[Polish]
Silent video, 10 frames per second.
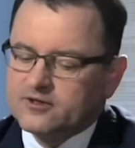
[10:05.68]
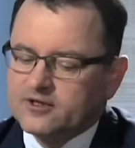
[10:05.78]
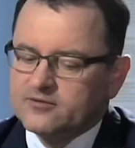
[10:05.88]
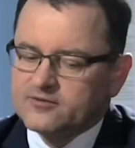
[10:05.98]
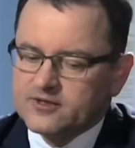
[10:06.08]

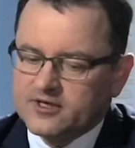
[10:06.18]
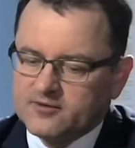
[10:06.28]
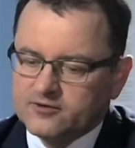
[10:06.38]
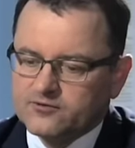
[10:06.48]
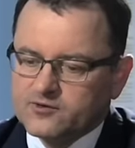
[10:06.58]
jednym z
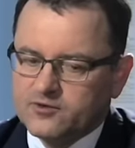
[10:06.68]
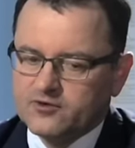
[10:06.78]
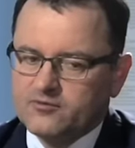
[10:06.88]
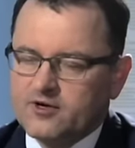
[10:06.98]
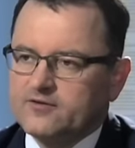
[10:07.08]
elementów
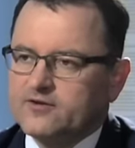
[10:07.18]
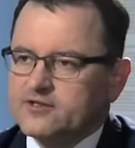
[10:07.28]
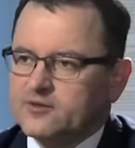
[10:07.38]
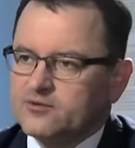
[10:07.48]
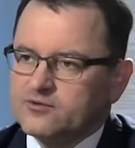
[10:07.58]
sporu była
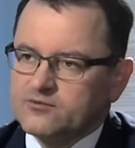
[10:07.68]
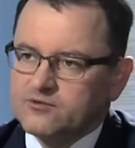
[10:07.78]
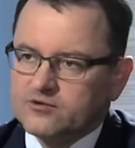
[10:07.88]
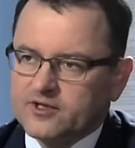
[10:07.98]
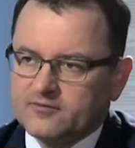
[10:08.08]
kwestia
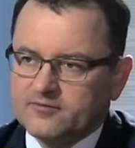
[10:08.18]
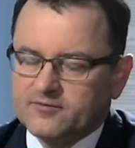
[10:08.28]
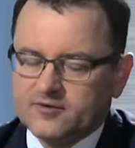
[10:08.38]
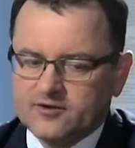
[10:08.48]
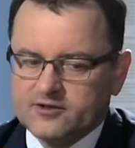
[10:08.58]
podsłuchu. Tam
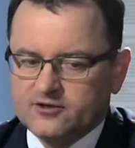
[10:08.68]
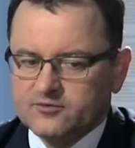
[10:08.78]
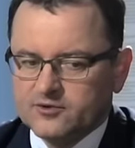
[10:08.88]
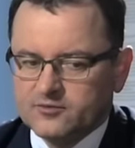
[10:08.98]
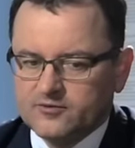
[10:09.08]

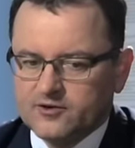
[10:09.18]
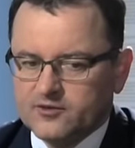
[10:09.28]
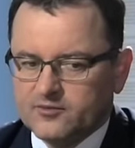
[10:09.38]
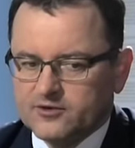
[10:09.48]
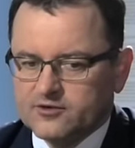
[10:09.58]
wprowadziliśmy
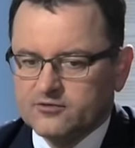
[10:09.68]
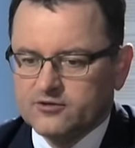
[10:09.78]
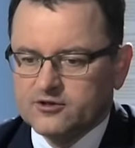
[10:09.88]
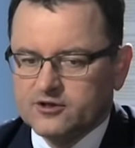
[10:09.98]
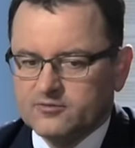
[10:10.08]
odpowiednie
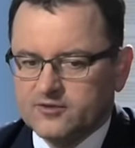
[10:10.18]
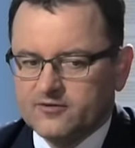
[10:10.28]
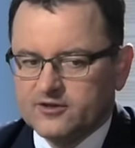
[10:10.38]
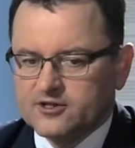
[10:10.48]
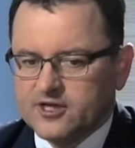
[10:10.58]
procedury, czyli
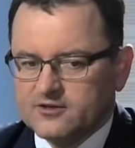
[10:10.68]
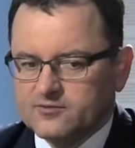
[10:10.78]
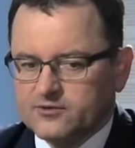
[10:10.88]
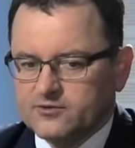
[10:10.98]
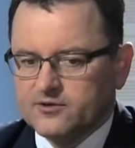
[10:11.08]
pewien czas
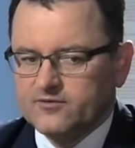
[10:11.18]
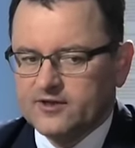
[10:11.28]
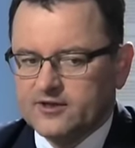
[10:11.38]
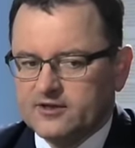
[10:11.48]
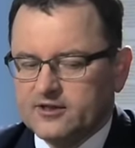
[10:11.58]

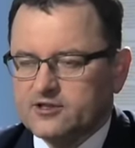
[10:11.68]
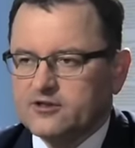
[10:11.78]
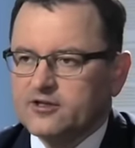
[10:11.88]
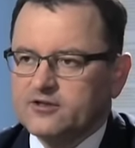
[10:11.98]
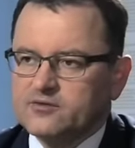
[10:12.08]
podsłuchiwania.
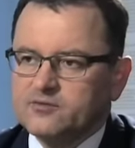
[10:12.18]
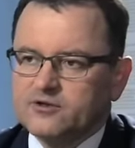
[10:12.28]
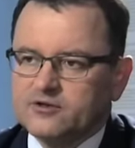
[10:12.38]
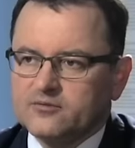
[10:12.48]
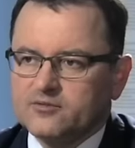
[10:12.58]
Dlaczego taki spór
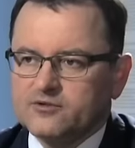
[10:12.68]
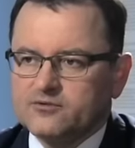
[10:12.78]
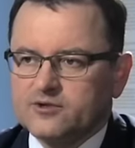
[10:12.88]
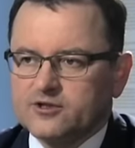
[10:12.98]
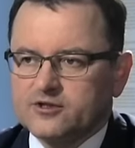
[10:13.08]
o ten
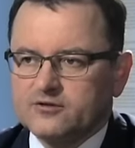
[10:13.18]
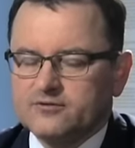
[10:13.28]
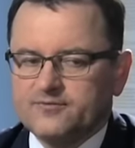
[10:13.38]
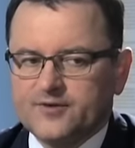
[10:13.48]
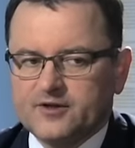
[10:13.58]
podsłuch się
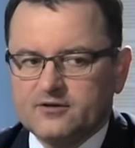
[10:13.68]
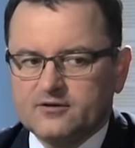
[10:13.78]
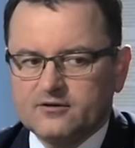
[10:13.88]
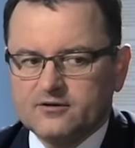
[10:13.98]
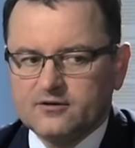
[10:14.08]
mm, e,
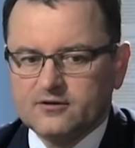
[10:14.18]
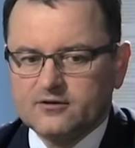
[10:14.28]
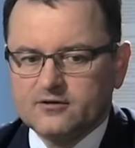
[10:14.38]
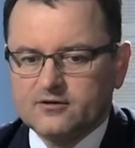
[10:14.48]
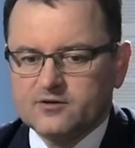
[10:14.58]

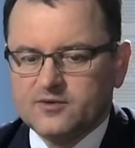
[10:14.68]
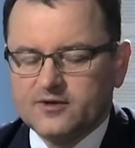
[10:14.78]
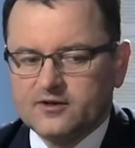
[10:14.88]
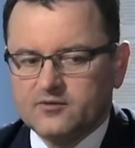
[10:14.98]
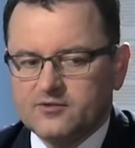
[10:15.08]
e,
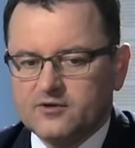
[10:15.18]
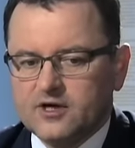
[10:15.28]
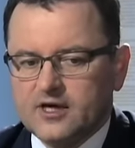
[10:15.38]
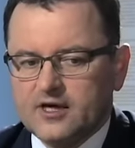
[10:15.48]
rozpętał? Bo